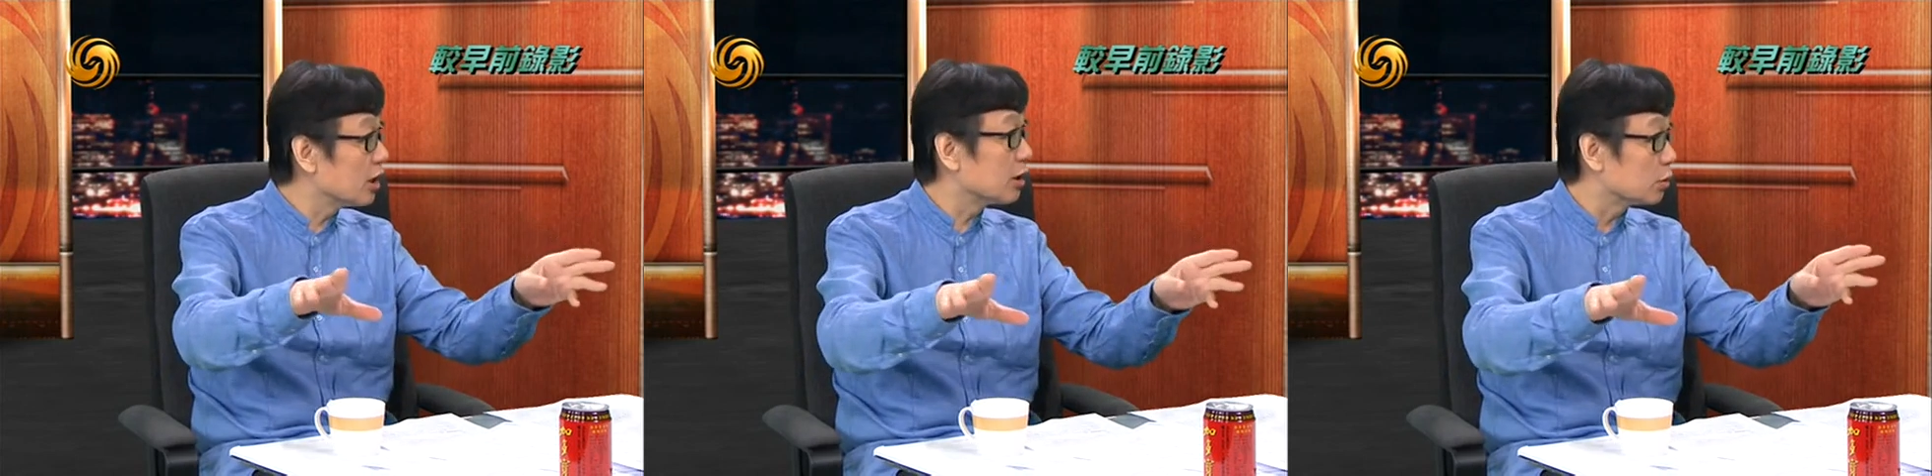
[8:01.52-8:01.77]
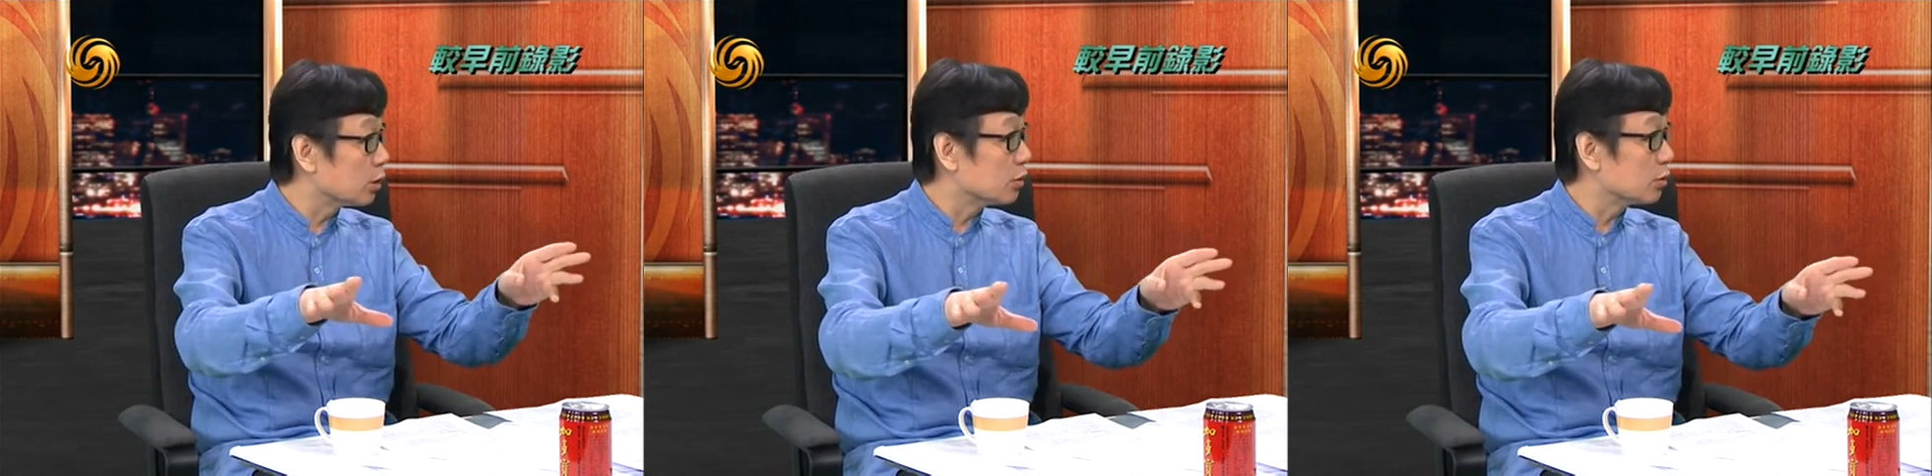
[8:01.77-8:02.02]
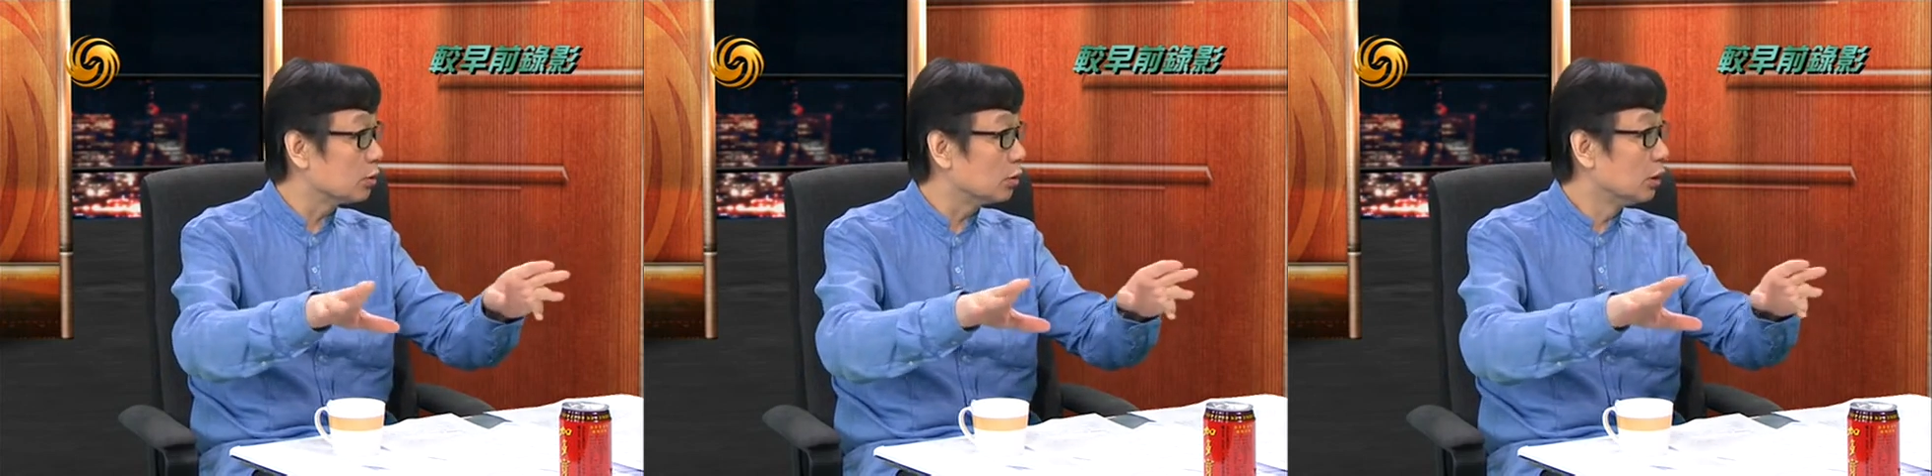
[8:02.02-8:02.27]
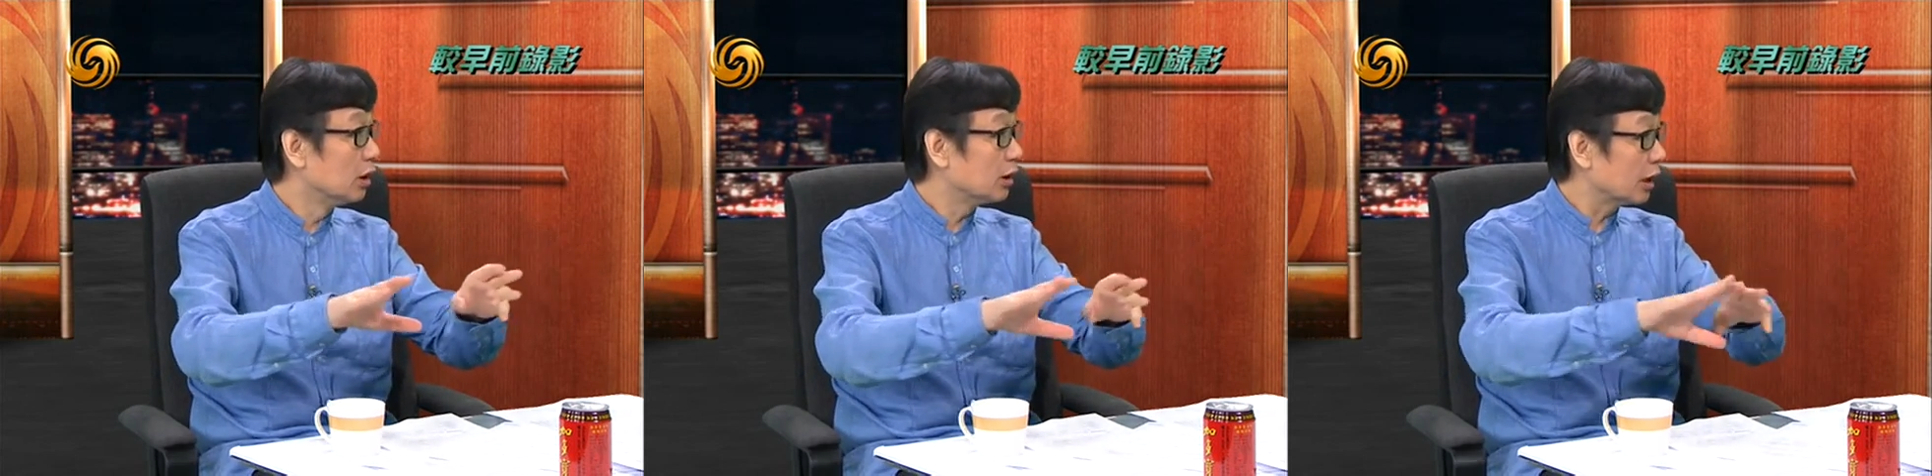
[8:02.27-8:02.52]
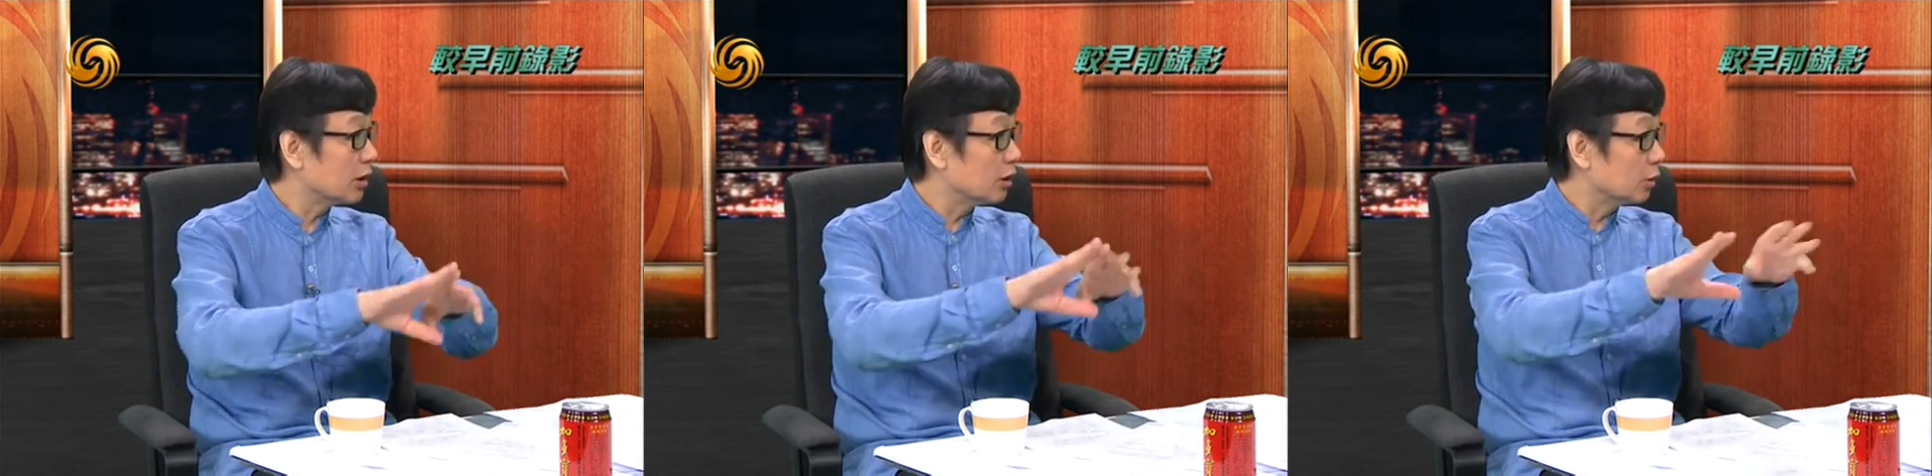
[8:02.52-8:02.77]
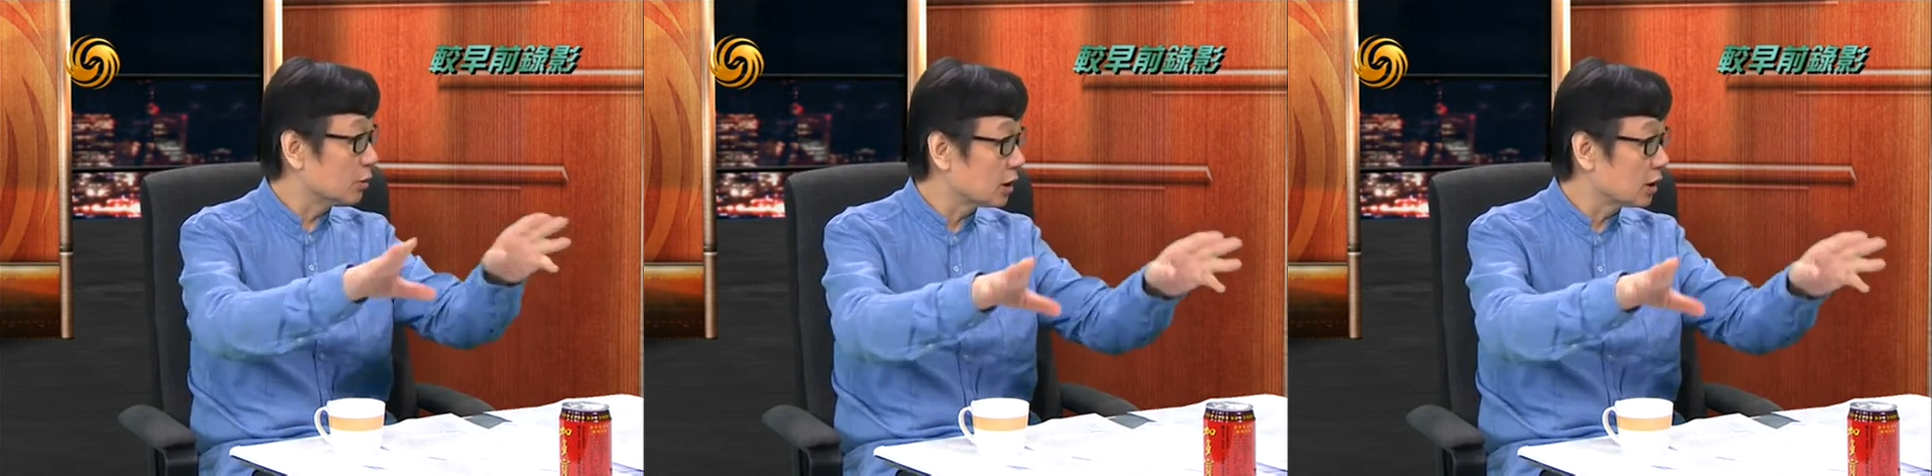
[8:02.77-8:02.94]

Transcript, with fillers: 件成熟，他有